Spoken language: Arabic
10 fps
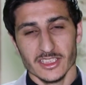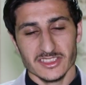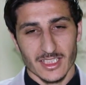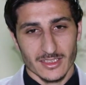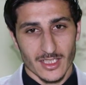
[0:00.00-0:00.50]

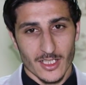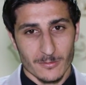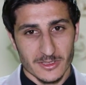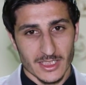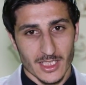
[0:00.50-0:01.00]
يسعد الله
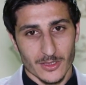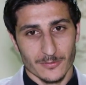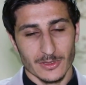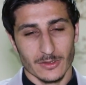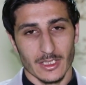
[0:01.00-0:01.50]

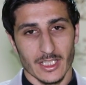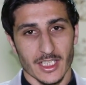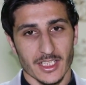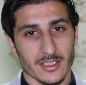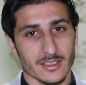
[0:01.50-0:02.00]
مساكم في كل
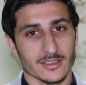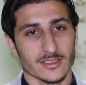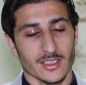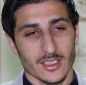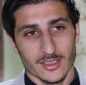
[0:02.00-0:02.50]
خير
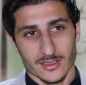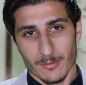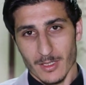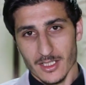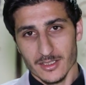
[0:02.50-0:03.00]

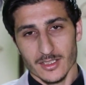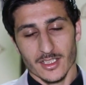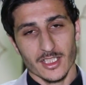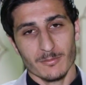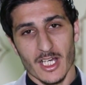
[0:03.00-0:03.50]
طبعا
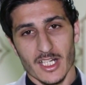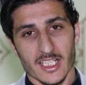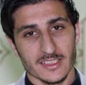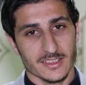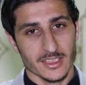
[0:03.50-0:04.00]

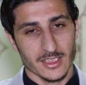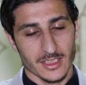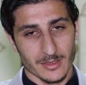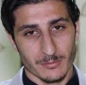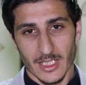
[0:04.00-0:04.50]
الامارات هي